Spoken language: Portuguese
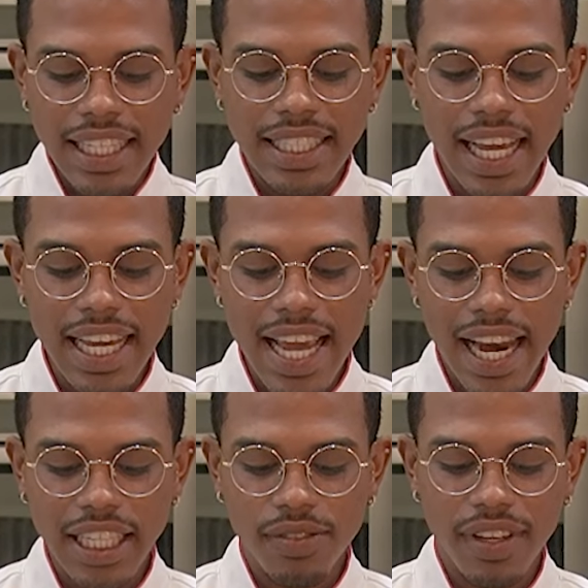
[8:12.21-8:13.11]
sem que
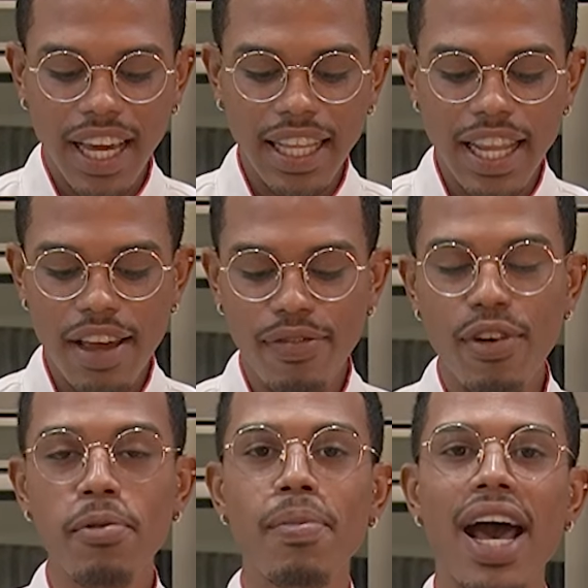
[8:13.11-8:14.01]
elas fiquem
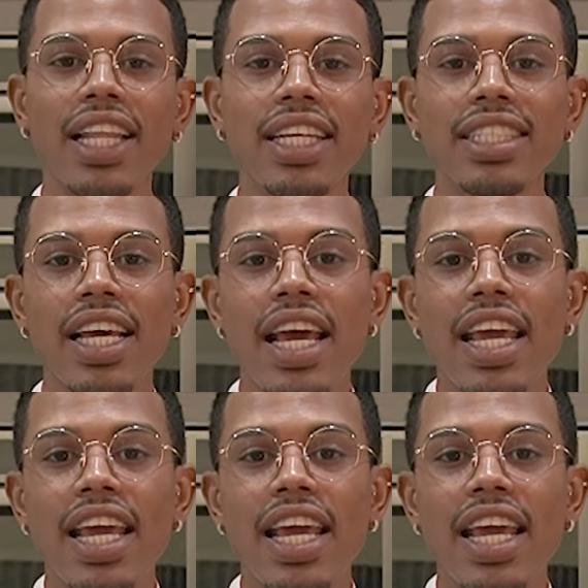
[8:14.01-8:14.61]
deformadas